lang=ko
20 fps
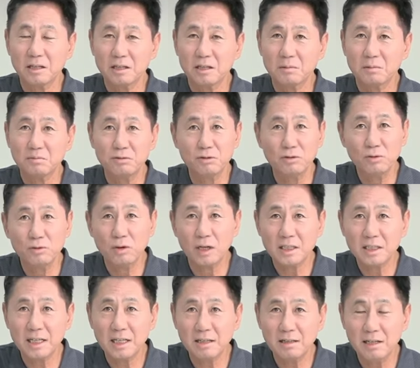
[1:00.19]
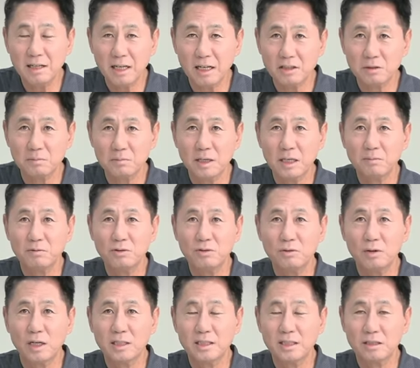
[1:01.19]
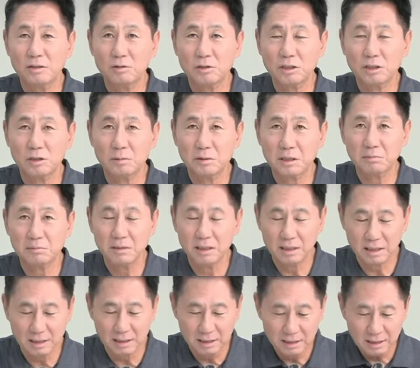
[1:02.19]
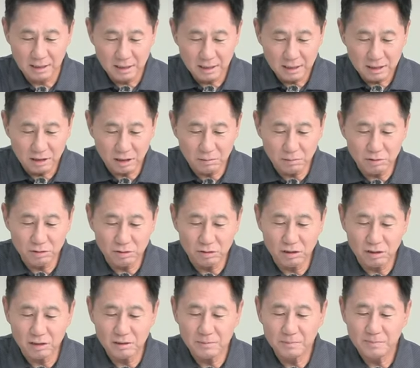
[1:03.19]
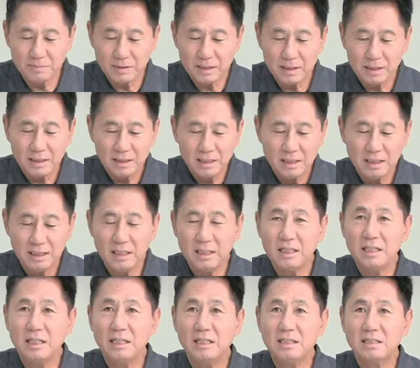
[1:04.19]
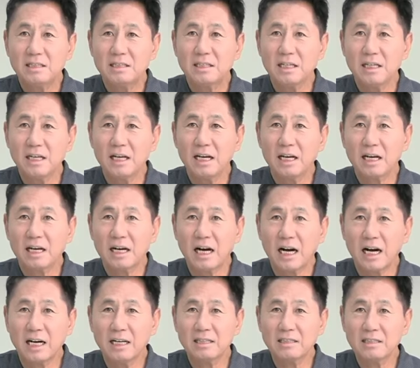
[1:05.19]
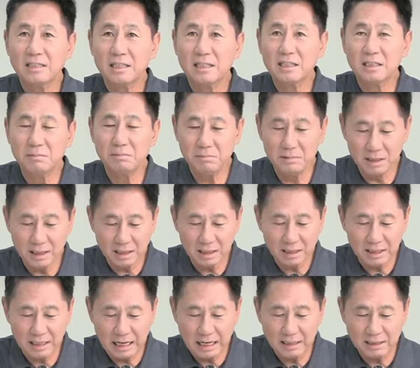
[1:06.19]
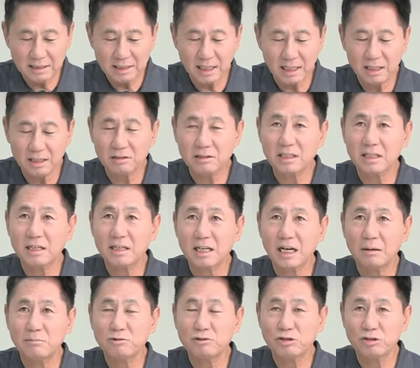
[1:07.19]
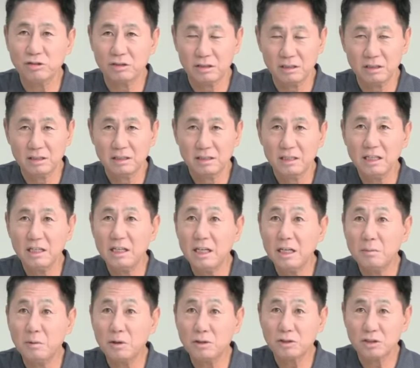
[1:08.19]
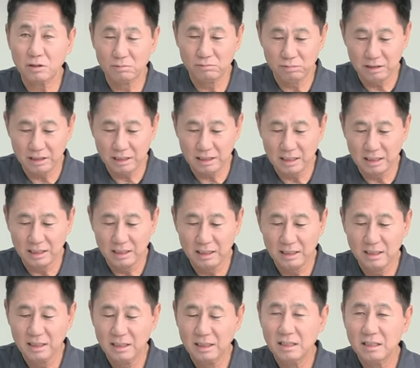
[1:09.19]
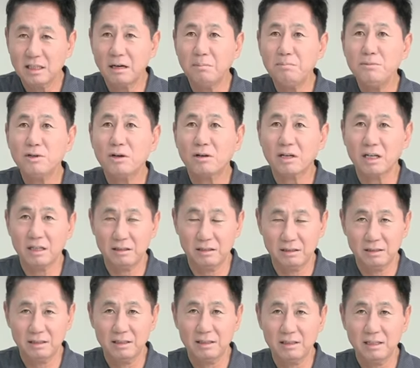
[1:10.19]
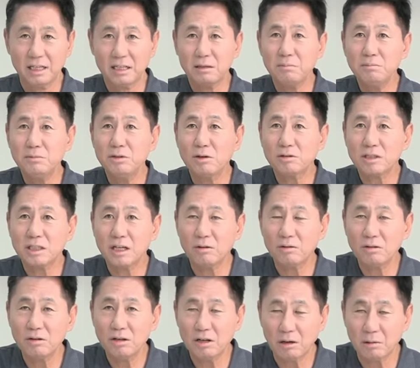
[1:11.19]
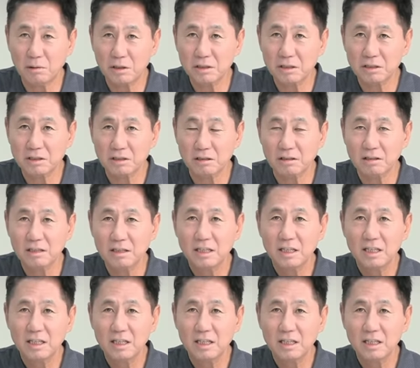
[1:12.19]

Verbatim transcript: 여러분 분노하지 않을래야 정말 분노하지 않을 수 없습니다. 여러분들 이 일제의 강제 침략, 강탈의 역사를 감추는 이 일본 정부에게 협력하는 아, 협력 차원을 넘어서서